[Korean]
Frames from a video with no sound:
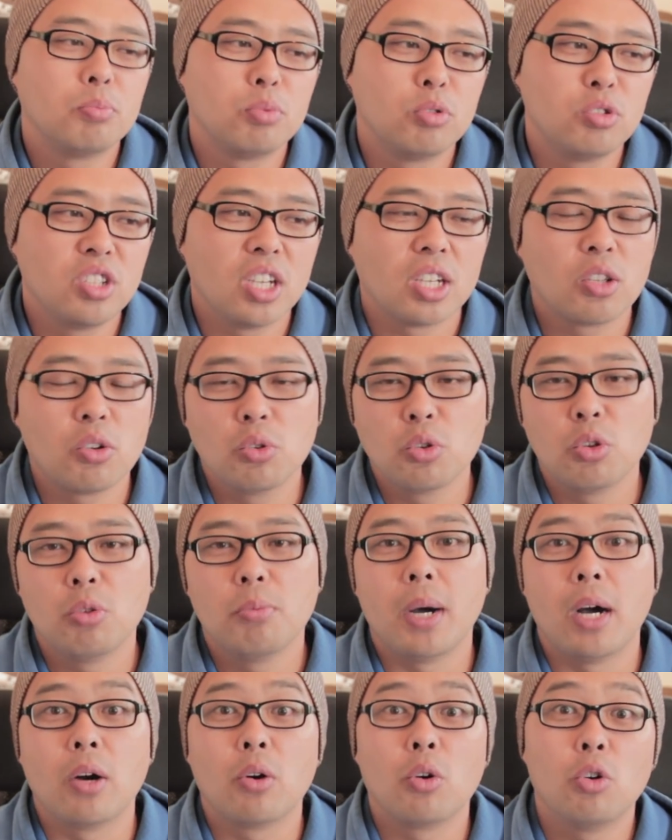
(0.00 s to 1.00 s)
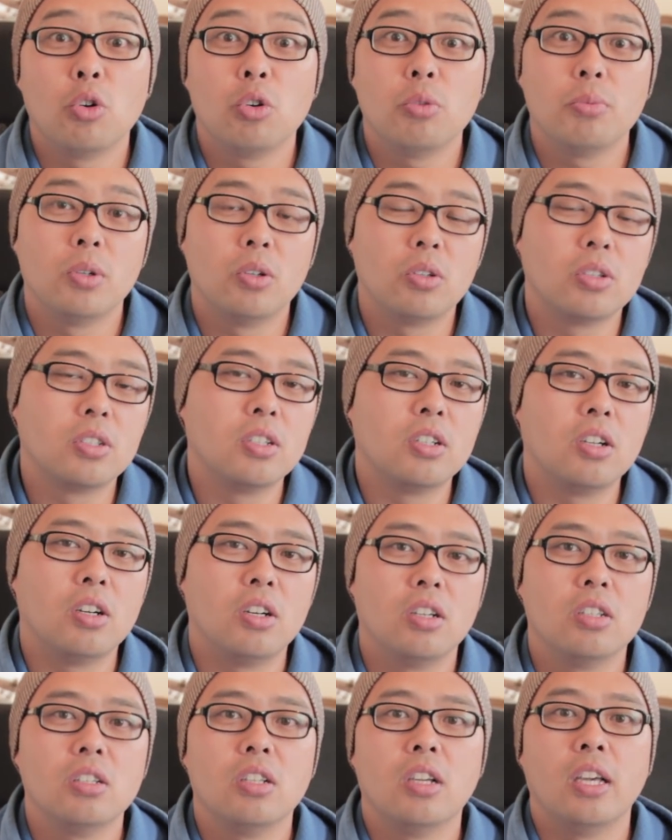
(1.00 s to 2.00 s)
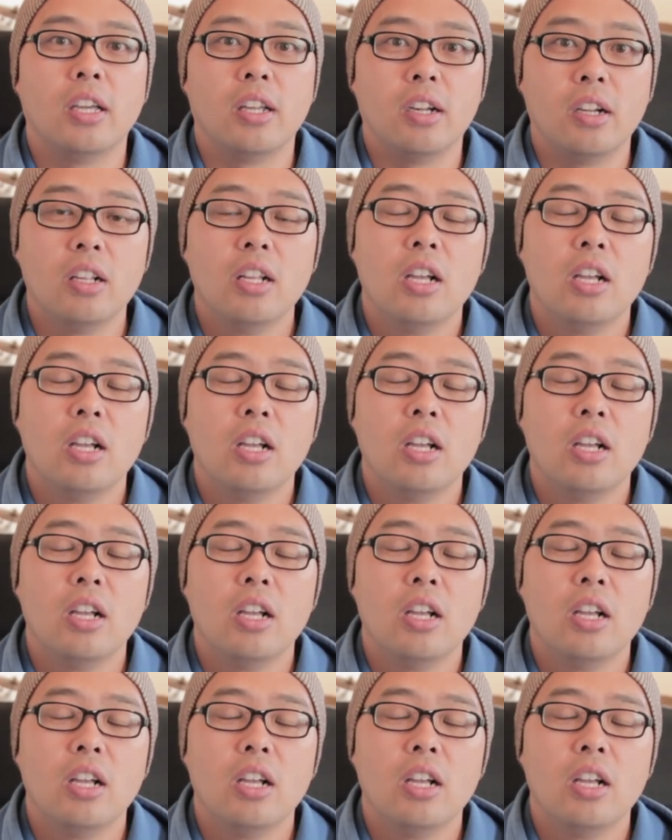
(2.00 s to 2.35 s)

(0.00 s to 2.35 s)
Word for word: 부작용도 많고 뭐 그런